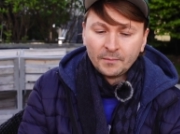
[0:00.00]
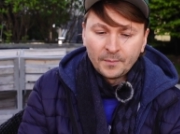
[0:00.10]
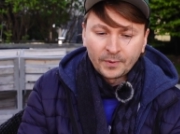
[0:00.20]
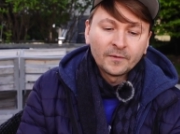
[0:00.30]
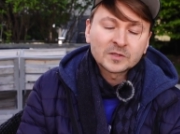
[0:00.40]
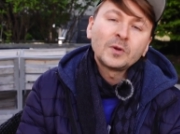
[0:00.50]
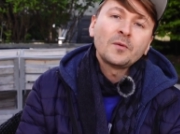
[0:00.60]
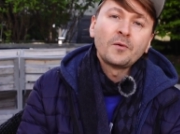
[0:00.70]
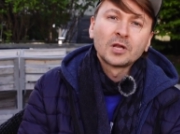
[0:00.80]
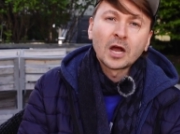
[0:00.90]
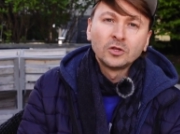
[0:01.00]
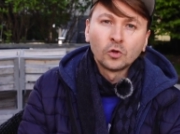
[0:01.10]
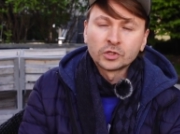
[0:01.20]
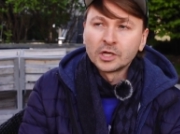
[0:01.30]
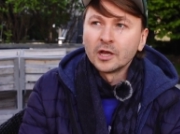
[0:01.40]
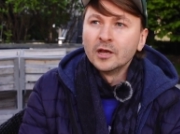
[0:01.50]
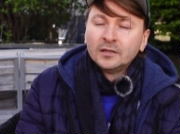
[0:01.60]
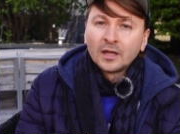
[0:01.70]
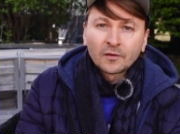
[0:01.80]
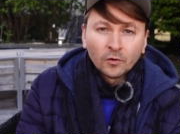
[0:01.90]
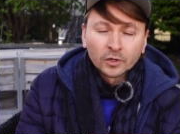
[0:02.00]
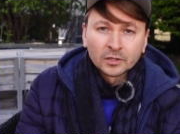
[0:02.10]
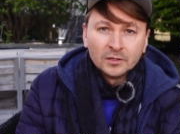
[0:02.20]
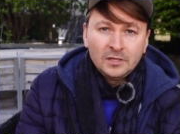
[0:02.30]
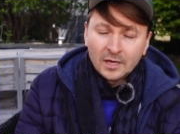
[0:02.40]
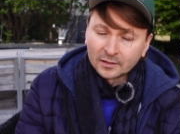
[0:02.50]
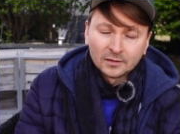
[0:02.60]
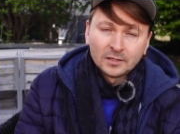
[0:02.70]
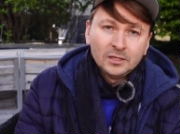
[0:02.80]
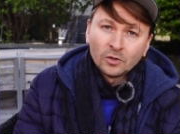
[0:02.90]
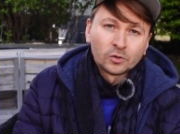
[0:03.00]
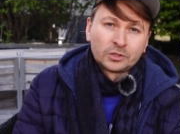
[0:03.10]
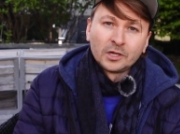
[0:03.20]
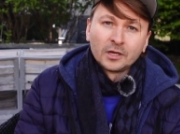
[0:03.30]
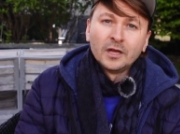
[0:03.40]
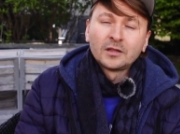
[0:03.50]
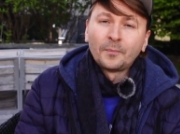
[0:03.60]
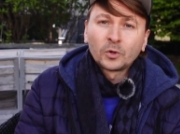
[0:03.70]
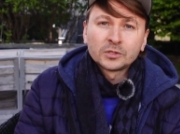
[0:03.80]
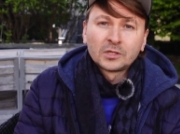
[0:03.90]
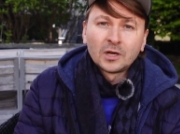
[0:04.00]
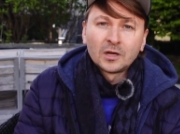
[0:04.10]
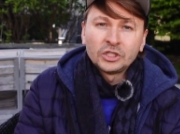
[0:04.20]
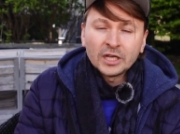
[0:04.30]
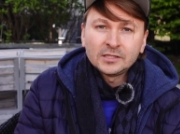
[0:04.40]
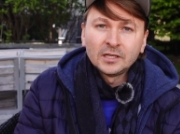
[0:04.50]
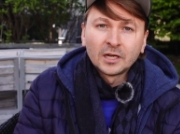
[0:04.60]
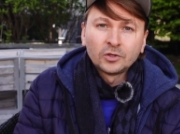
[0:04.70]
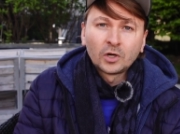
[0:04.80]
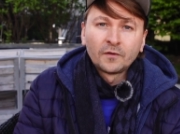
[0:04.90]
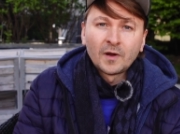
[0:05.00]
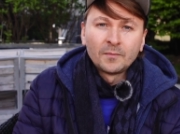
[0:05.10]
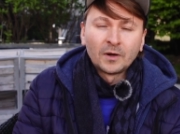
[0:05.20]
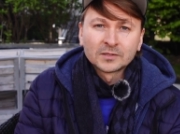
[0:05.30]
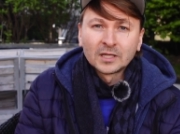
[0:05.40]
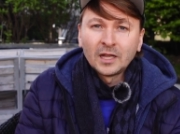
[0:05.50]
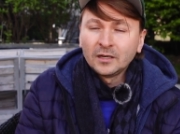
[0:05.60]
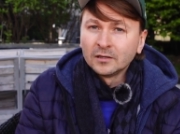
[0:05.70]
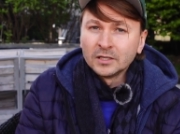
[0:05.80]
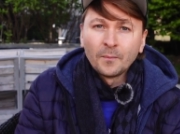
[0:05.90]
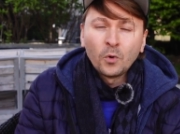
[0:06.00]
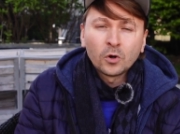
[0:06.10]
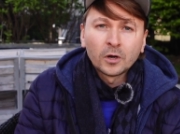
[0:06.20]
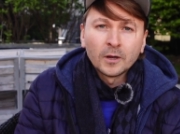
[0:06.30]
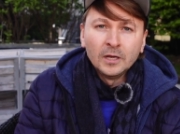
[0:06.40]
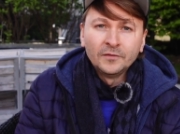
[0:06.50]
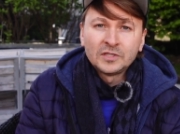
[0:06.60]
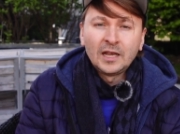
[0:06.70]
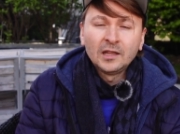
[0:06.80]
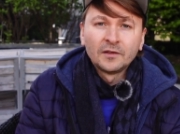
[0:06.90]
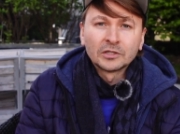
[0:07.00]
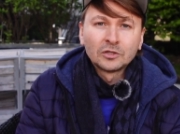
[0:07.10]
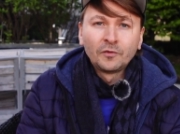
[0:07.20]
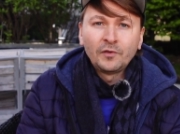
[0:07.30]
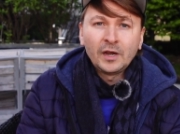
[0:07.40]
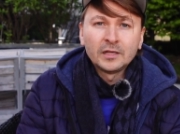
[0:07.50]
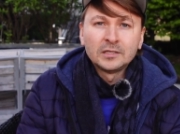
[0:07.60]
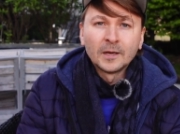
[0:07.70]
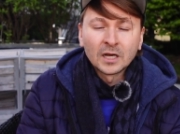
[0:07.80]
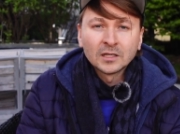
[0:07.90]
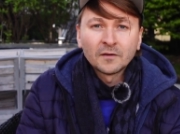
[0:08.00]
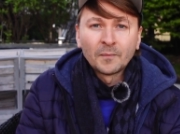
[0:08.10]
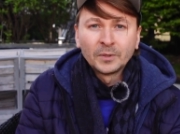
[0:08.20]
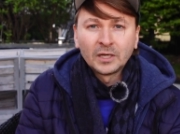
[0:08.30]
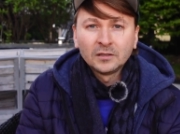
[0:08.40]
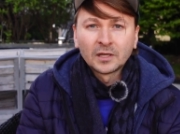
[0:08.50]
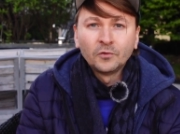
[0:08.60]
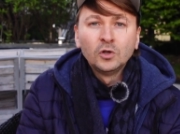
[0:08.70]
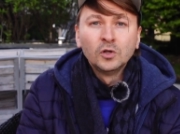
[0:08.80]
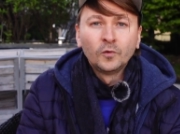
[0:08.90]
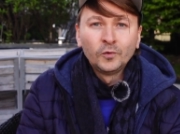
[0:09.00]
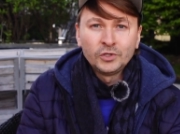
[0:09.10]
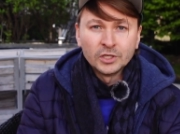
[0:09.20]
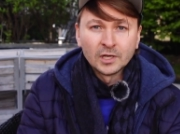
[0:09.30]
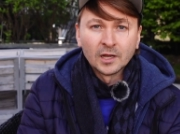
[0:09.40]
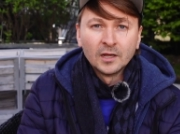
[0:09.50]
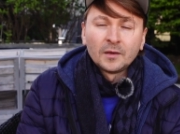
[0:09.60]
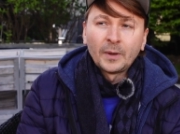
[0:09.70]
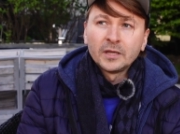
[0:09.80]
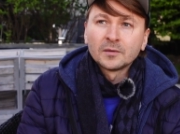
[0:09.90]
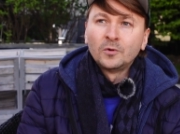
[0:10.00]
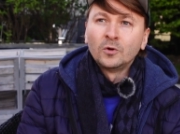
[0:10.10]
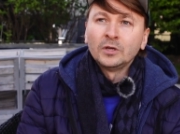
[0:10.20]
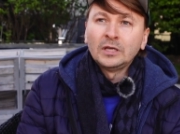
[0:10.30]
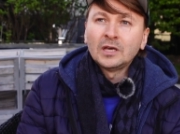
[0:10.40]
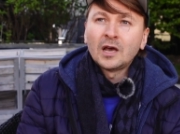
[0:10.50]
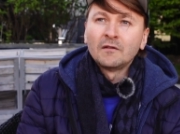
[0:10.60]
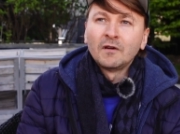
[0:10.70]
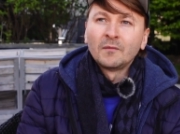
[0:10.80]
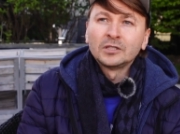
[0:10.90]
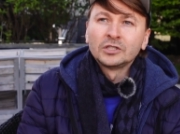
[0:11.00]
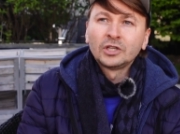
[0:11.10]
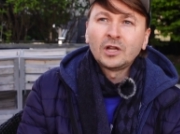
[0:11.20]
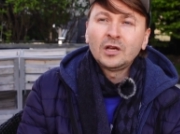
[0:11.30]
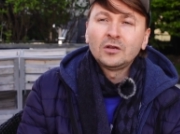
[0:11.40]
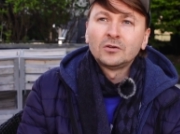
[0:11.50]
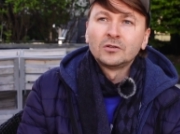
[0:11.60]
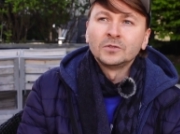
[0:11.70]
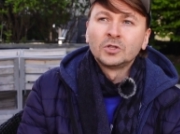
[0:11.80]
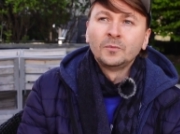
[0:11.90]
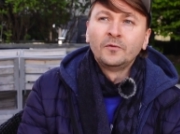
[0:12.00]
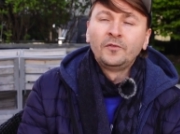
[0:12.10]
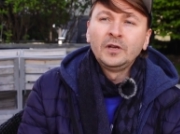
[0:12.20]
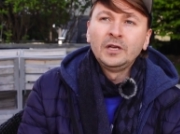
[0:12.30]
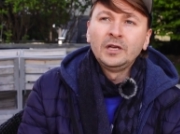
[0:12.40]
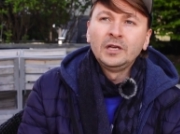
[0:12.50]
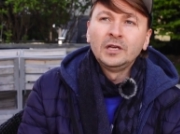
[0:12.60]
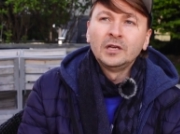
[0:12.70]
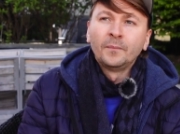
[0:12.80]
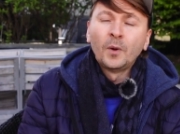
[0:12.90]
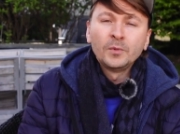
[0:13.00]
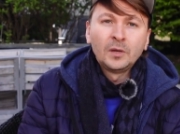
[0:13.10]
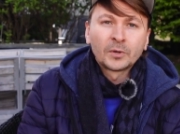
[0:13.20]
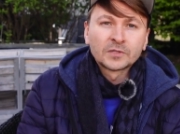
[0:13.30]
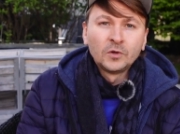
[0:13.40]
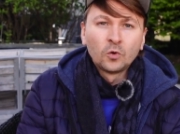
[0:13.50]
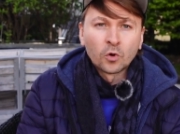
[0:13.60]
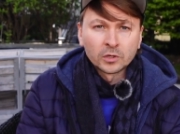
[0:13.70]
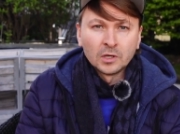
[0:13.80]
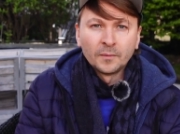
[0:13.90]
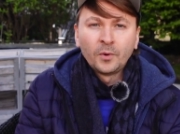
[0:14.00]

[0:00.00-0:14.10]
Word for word: мы воспринимаем это как должное. Так вот, нет, это не должное. Это просто счастье, которое вам содарил Бог или Вселенная, во что вы верите, когда вам подарил того или иного учителя. Поэтому я вам желаю, чтобы вы помнили про свои корни,